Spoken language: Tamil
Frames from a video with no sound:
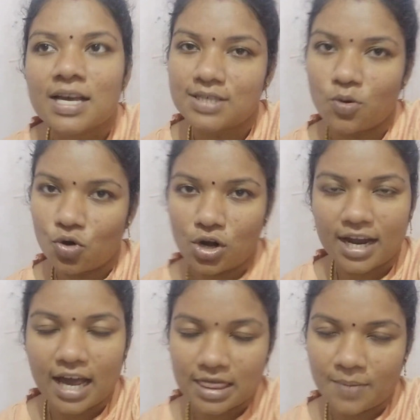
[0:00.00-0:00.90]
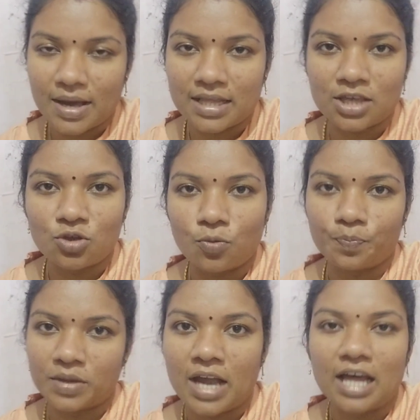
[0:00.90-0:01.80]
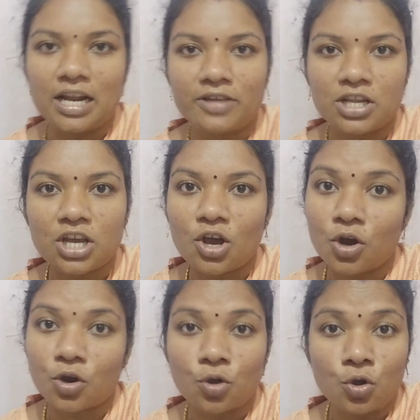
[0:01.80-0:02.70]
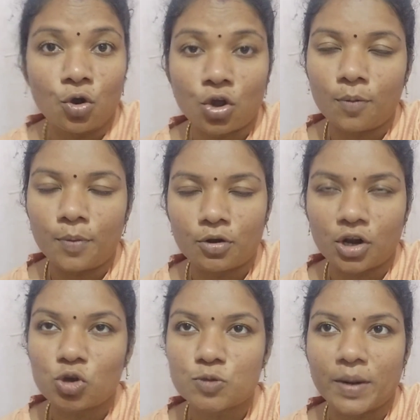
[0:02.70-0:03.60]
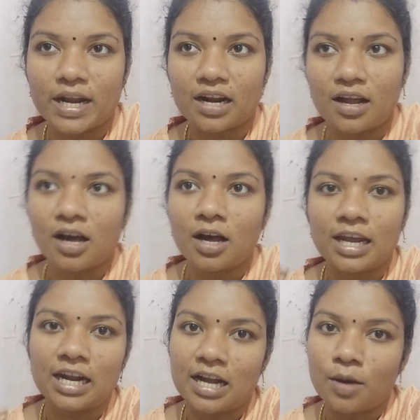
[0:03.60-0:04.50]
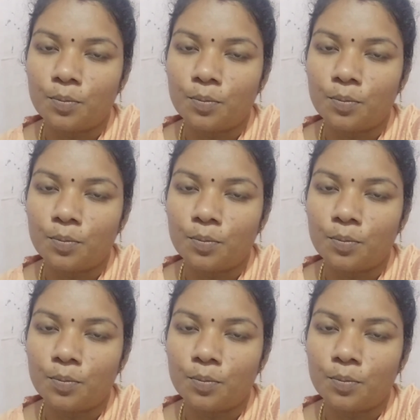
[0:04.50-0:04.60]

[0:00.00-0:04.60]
ஸோ உங்களுக்கு அந்த மாதிரி தோ அதில் வந்து நீங்கள் கோகோ பவுடர் யூஸ் பண்ணிக்கலாம் இல்லைனா